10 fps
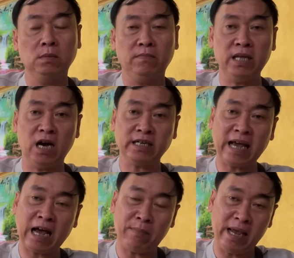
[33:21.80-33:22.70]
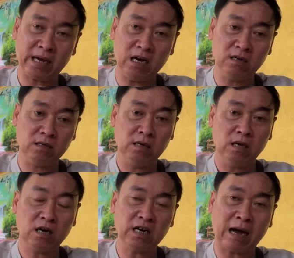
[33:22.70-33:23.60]
bây giờ cha mẹ cưng
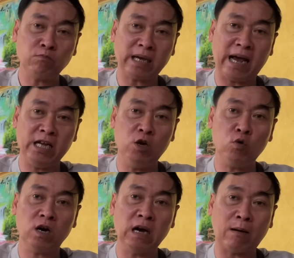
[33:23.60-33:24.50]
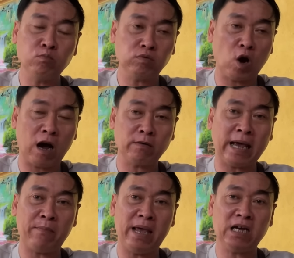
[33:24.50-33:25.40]
cưng không trả hiếu cưng không cho
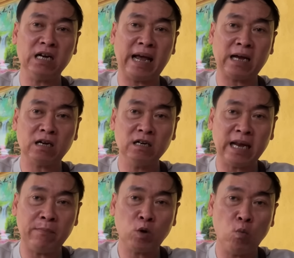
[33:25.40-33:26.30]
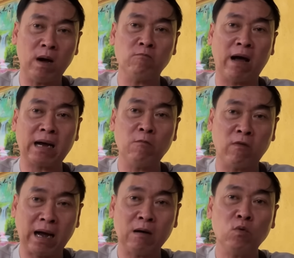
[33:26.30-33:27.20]
cha mẹ cưng ăn cưng đem cúng ông phật ông
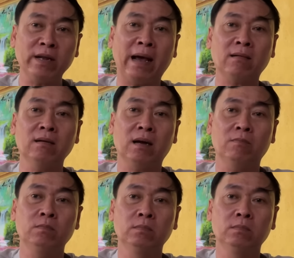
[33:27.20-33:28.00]
phật ông có nhận được không